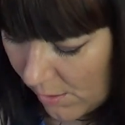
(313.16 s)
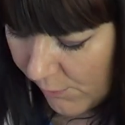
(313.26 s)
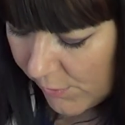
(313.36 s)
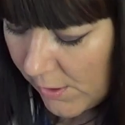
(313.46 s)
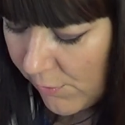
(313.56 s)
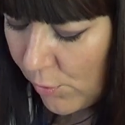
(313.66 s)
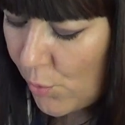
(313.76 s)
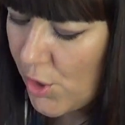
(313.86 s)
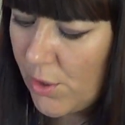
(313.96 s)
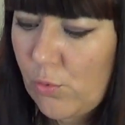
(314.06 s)
Вот здесь вот
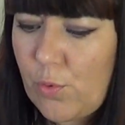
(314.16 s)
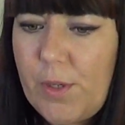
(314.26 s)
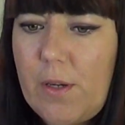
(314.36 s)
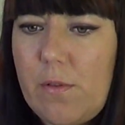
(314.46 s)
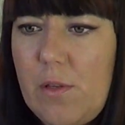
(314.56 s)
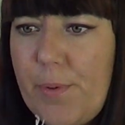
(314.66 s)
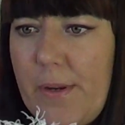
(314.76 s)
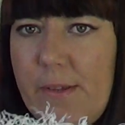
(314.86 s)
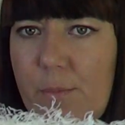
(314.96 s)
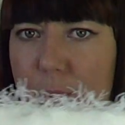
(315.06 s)
тоже никто, мне кажется, не
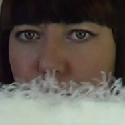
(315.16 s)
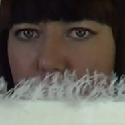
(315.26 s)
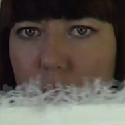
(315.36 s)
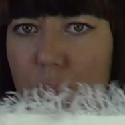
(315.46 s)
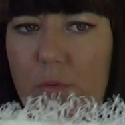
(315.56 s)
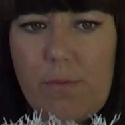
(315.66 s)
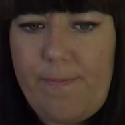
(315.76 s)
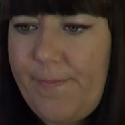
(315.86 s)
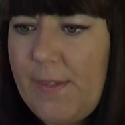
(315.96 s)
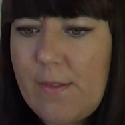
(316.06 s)
пролезет, потому что тут,
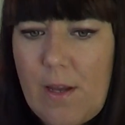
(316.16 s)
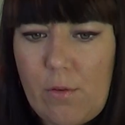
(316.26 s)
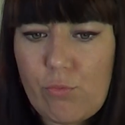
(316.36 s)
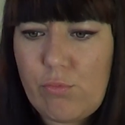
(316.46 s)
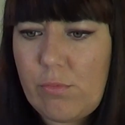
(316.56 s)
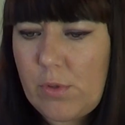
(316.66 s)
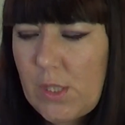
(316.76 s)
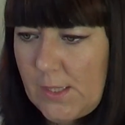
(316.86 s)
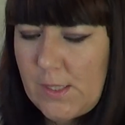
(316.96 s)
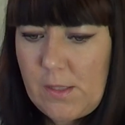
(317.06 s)
не знаю, тут
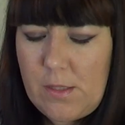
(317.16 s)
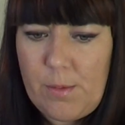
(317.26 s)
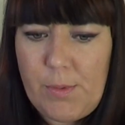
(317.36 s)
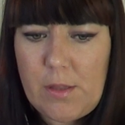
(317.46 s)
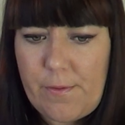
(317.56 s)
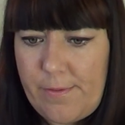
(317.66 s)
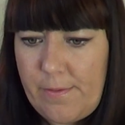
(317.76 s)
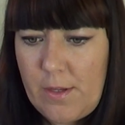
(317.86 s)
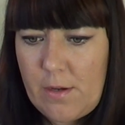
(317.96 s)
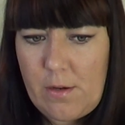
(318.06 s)
30 сантиметров,
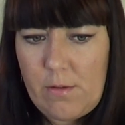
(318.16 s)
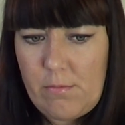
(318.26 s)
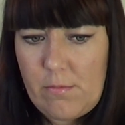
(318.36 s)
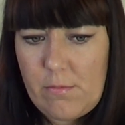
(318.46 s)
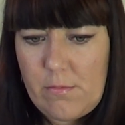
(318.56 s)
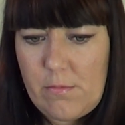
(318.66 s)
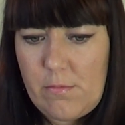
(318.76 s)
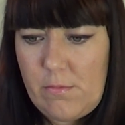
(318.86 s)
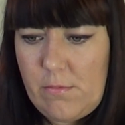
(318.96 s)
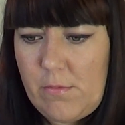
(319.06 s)
наверное.
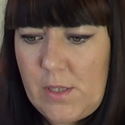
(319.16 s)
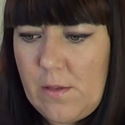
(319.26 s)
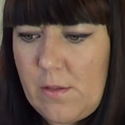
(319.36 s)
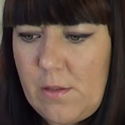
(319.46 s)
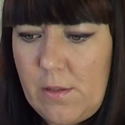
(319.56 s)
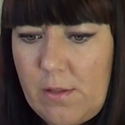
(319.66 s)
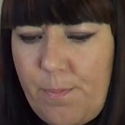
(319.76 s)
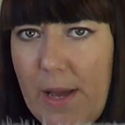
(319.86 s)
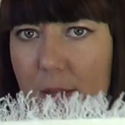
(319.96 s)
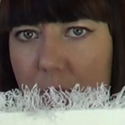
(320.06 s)

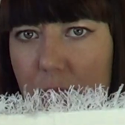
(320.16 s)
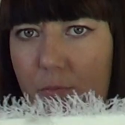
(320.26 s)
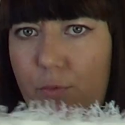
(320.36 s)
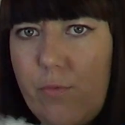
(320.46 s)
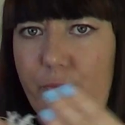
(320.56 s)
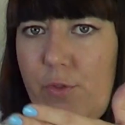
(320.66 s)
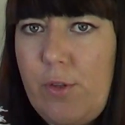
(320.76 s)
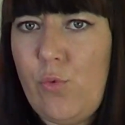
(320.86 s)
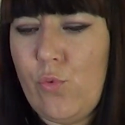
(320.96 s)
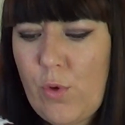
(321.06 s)
30-35
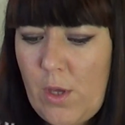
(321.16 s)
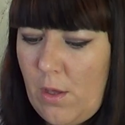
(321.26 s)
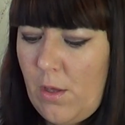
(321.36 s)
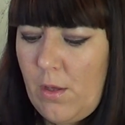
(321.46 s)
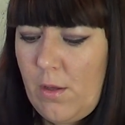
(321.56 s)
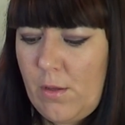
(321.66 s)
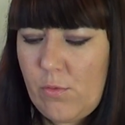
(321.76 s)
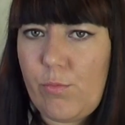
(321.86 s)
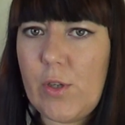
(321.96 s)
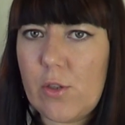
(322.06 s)
длину.
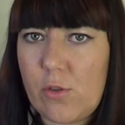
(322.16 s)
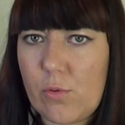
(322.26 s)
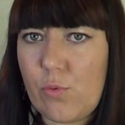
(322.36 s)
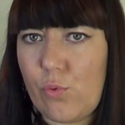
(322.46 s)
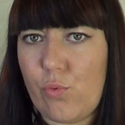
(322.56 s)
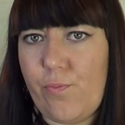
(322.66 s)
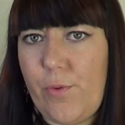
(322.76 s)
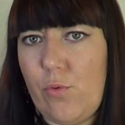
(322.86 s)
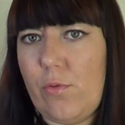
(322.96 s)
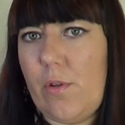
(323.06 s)
Мне кажется, кто тут
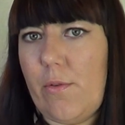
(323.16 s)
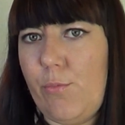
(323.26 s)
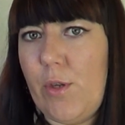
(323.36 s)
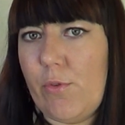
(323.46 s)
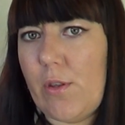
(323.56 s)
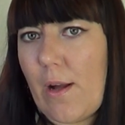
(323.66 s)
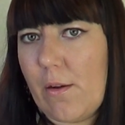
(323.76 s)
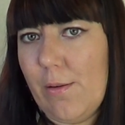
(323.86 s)
войдет, она мне вот так.